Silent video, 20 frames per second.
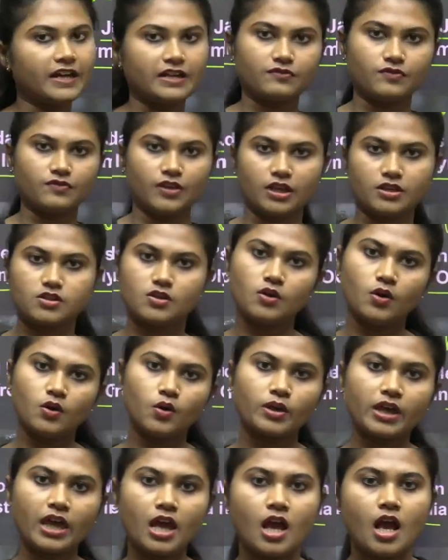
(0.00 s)
ফাইভ এইট
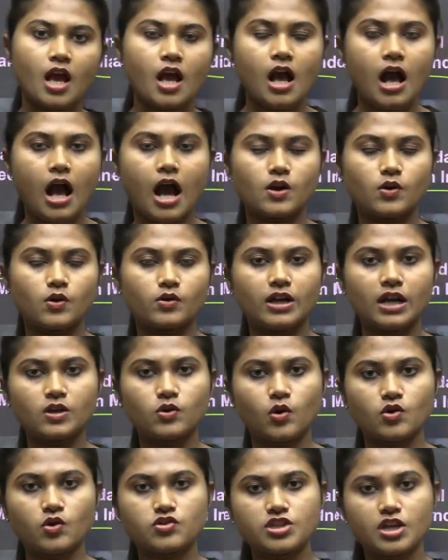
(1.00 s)
ওকে আর ওনার
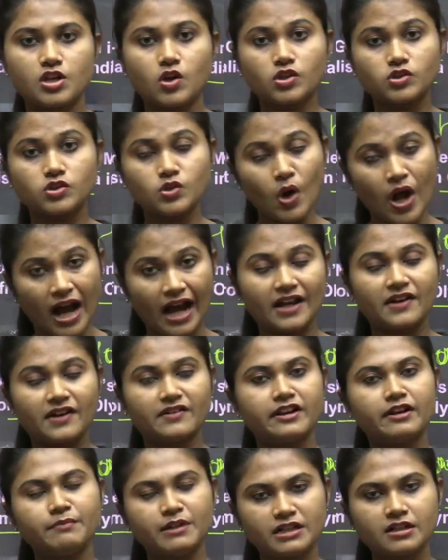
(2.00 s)
কোচের কত
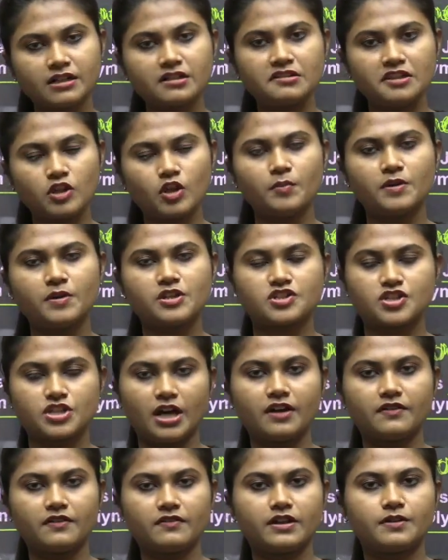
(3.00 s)
হান্ড্রেড মিটার থেকেও বেশি
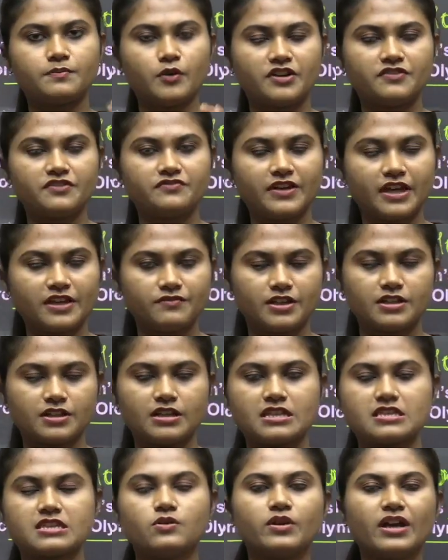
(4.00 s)
হান্ড্রেড পয়েন্ট ফাইভ এইট
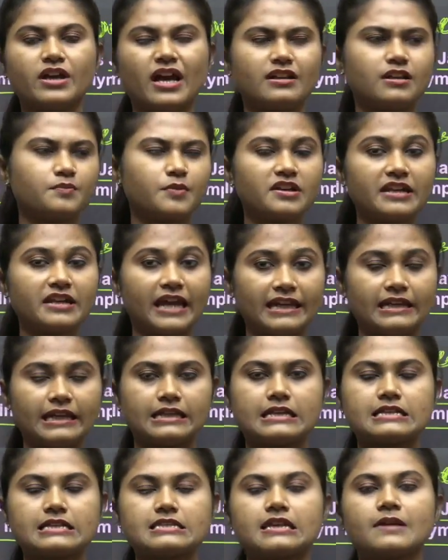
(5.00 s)
আছে ওকে হান্ড্রেড পয়েন্ট নাইন
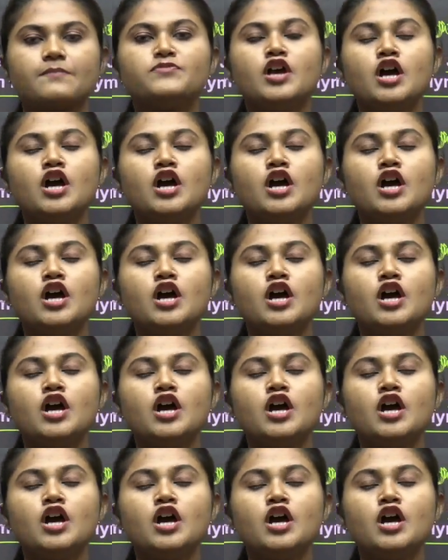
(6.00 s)
এইট আছে